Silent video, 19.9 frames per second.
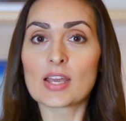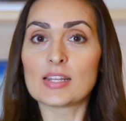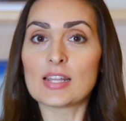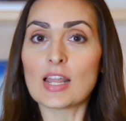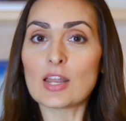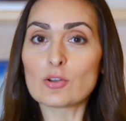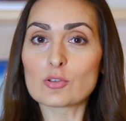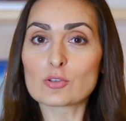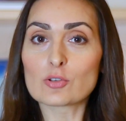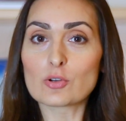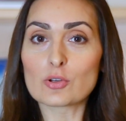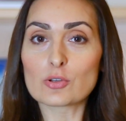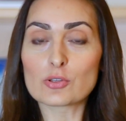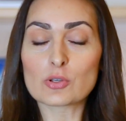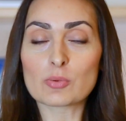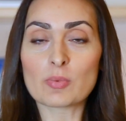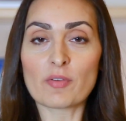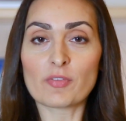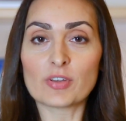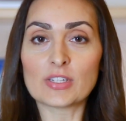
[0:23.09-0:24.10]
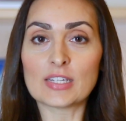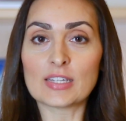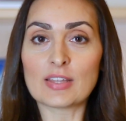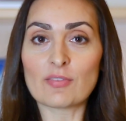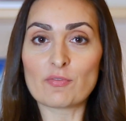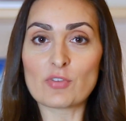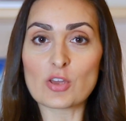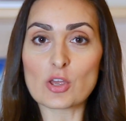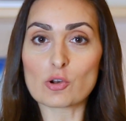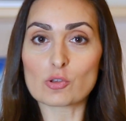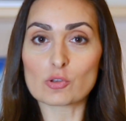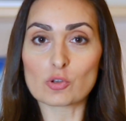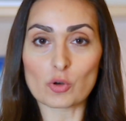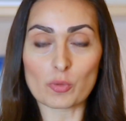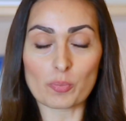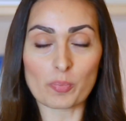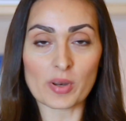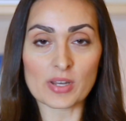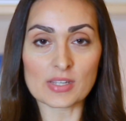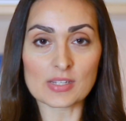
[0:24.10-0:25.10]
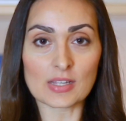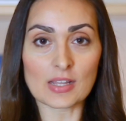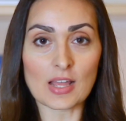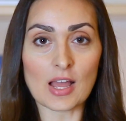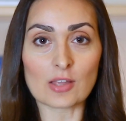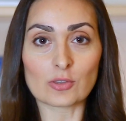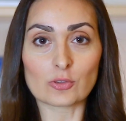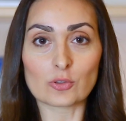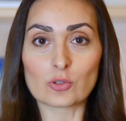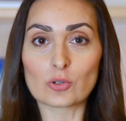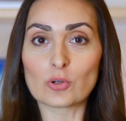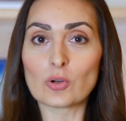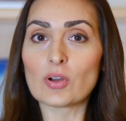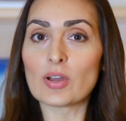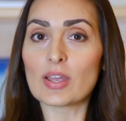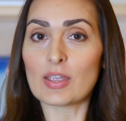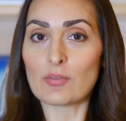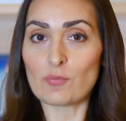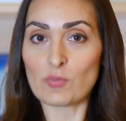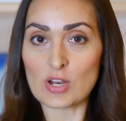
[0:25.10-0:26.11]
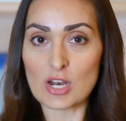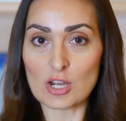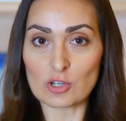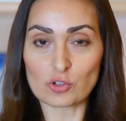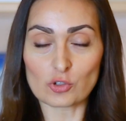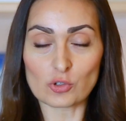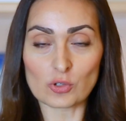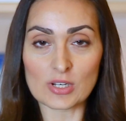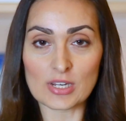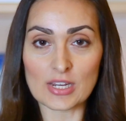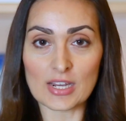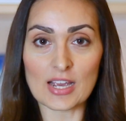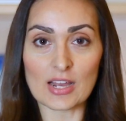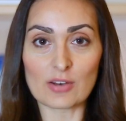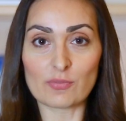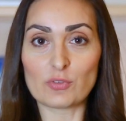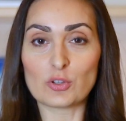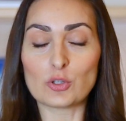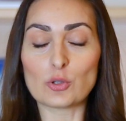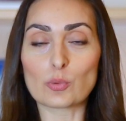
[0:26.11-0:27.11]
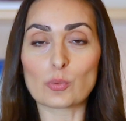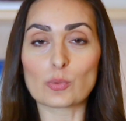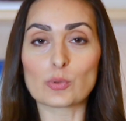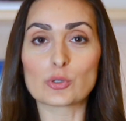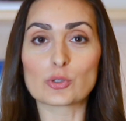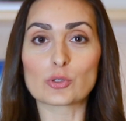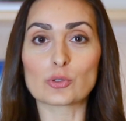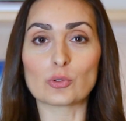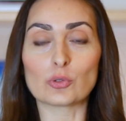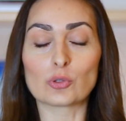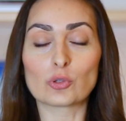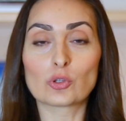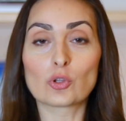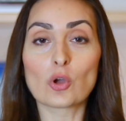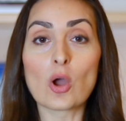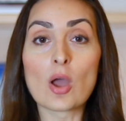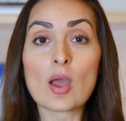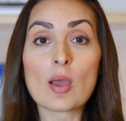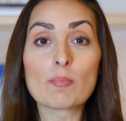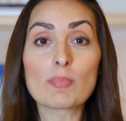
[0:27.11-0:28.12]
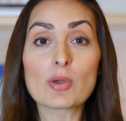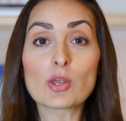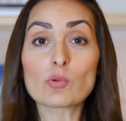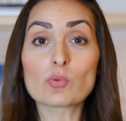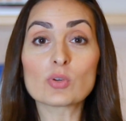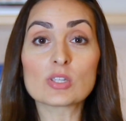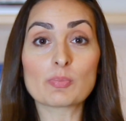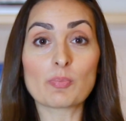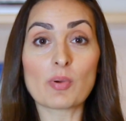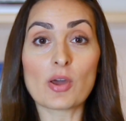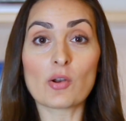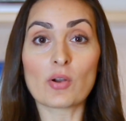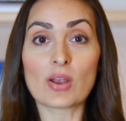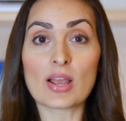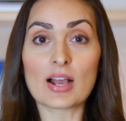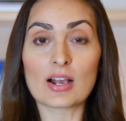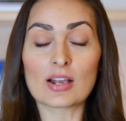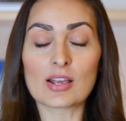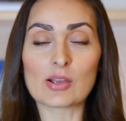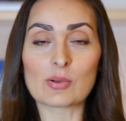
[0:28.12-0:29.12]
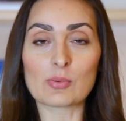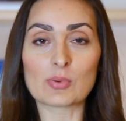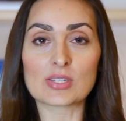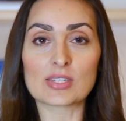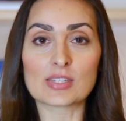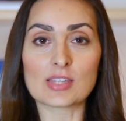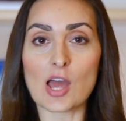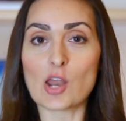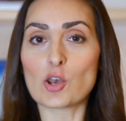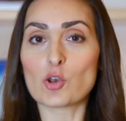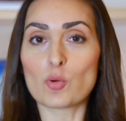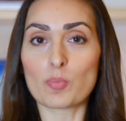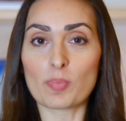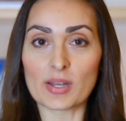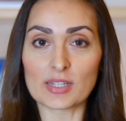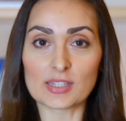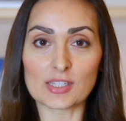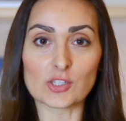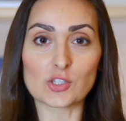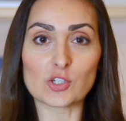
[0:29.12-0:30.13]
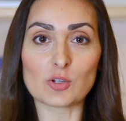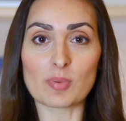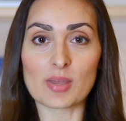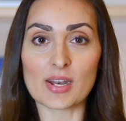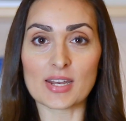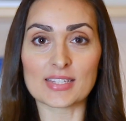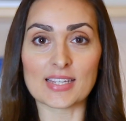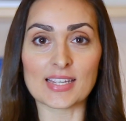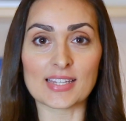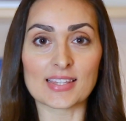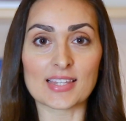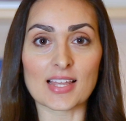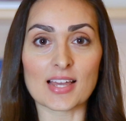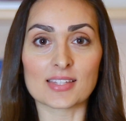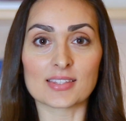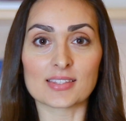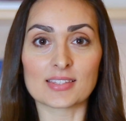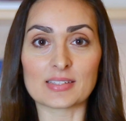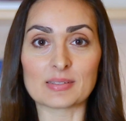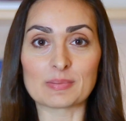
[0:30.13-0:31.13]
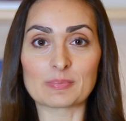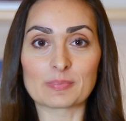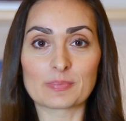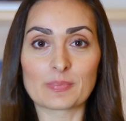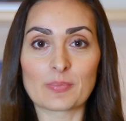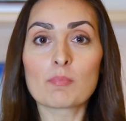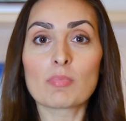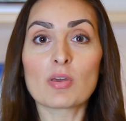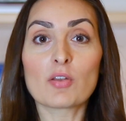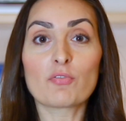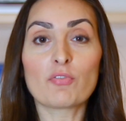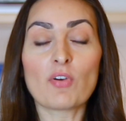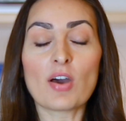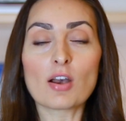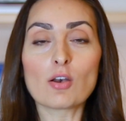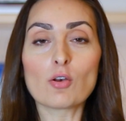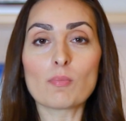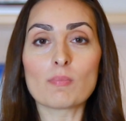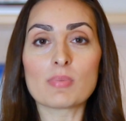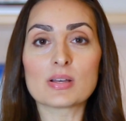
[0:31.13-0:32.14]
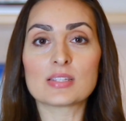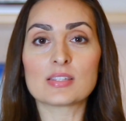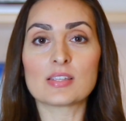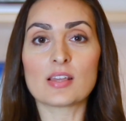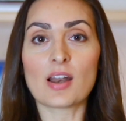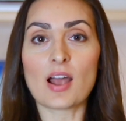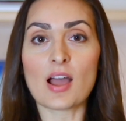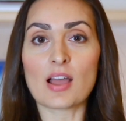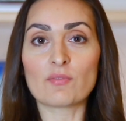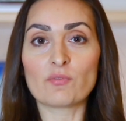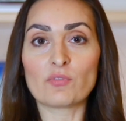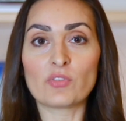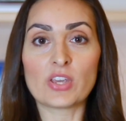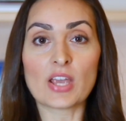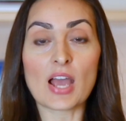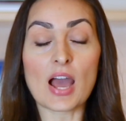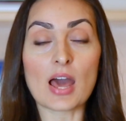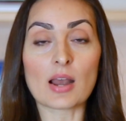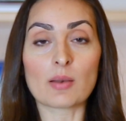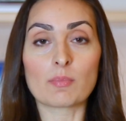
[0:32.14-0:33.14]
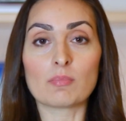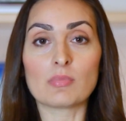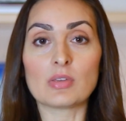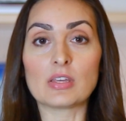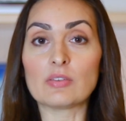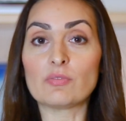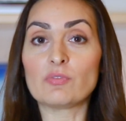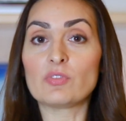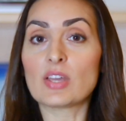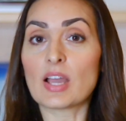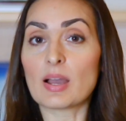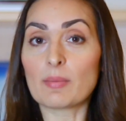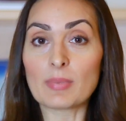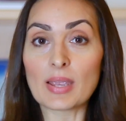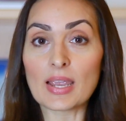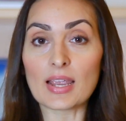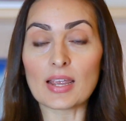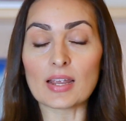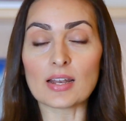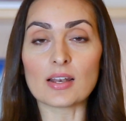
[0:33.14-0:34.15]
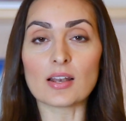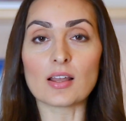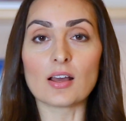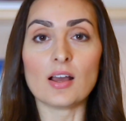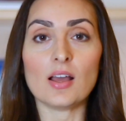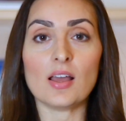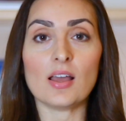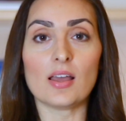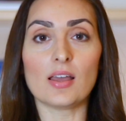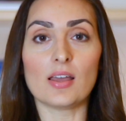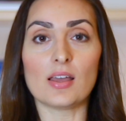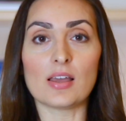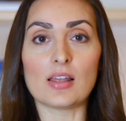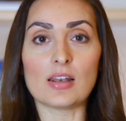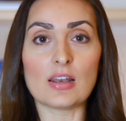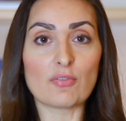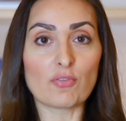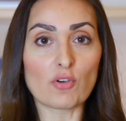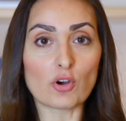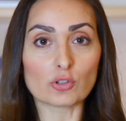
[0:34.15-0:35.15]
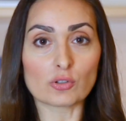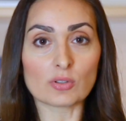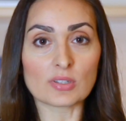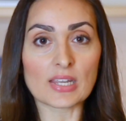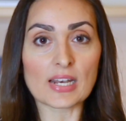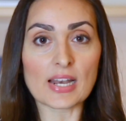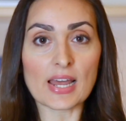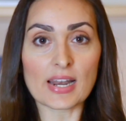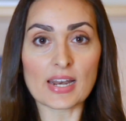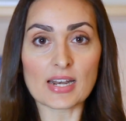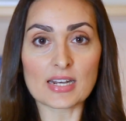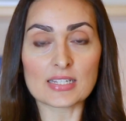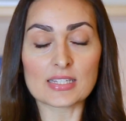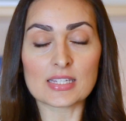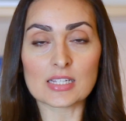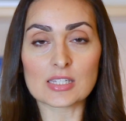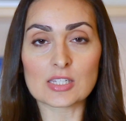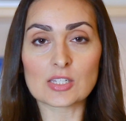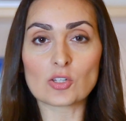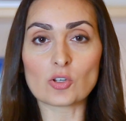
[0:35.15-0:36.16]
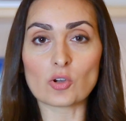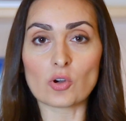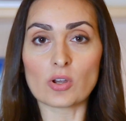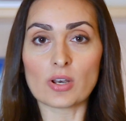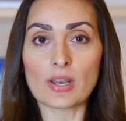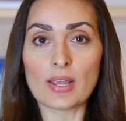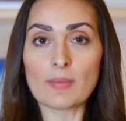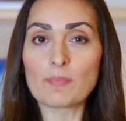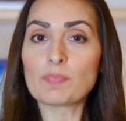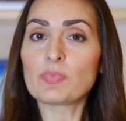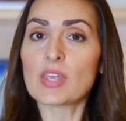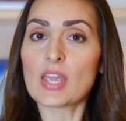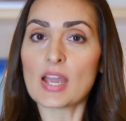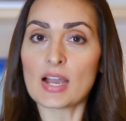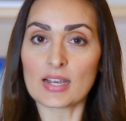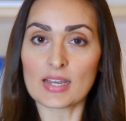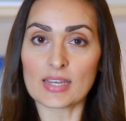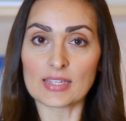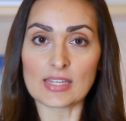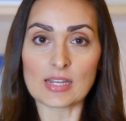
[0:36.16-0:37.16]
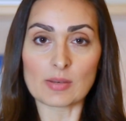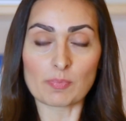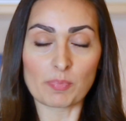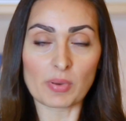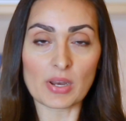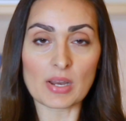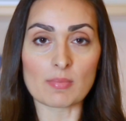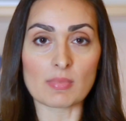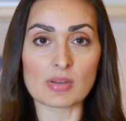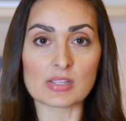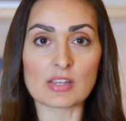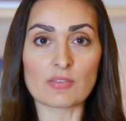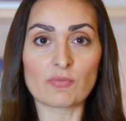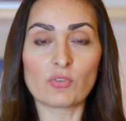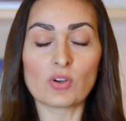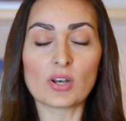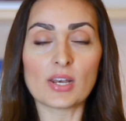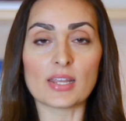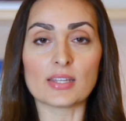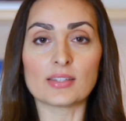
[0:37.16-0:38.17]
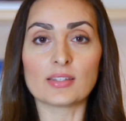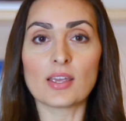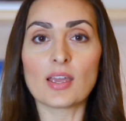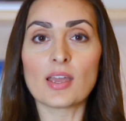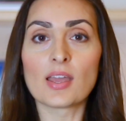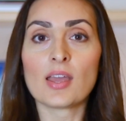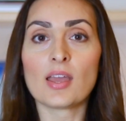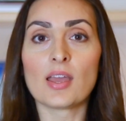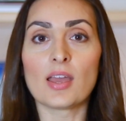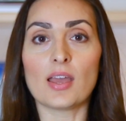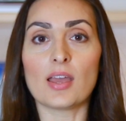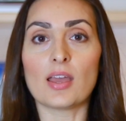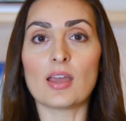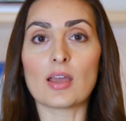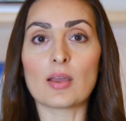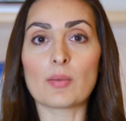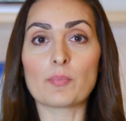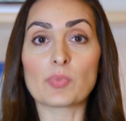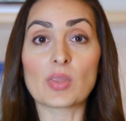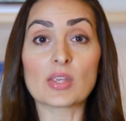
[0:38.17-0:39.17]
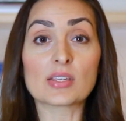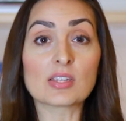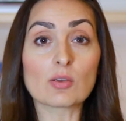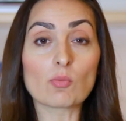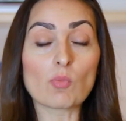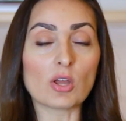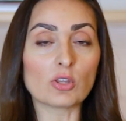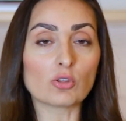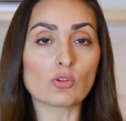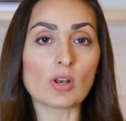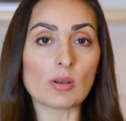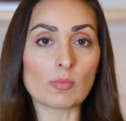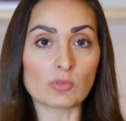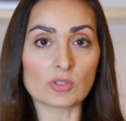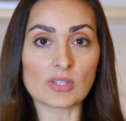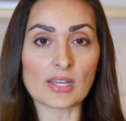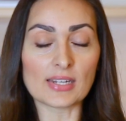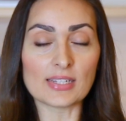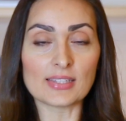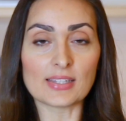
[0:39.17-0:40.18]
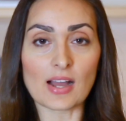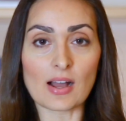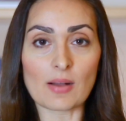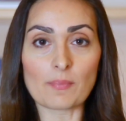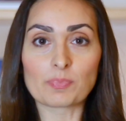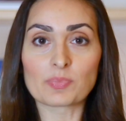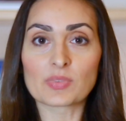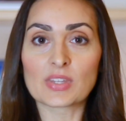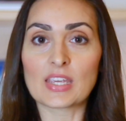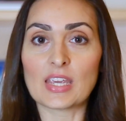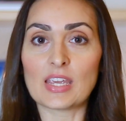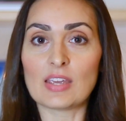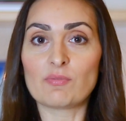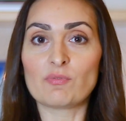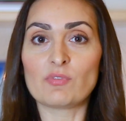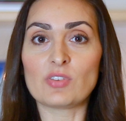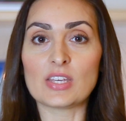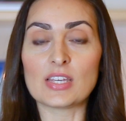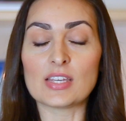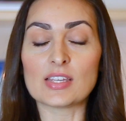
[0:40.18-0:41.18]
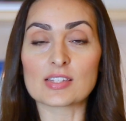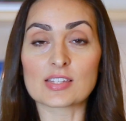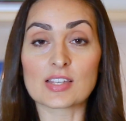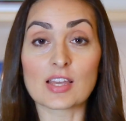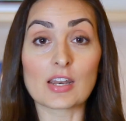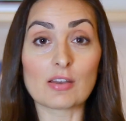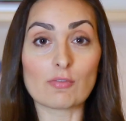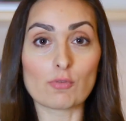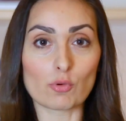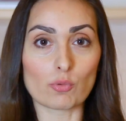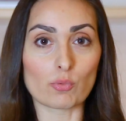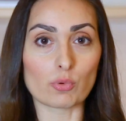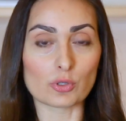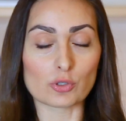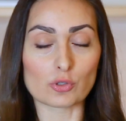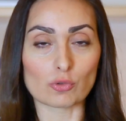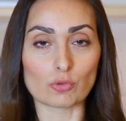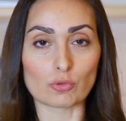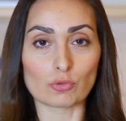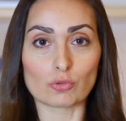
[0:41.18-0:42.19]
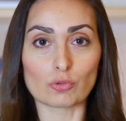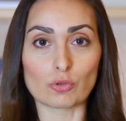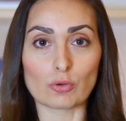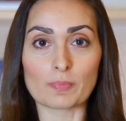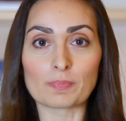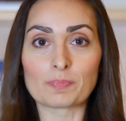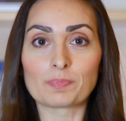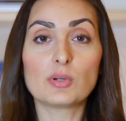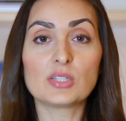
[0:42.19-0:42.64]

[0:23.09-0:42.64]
L'anno scorso mi avete davvero sorpresa tanto e vi lascio il link al video qui sotto, per cui spero che anche quest'anno parteciperete in tanti. Per farlo basterà inviarmi via mail eh, le foto della realizzazione e anche del prima se volete eh, seguendo le modalità che vi scrivo qui sotto.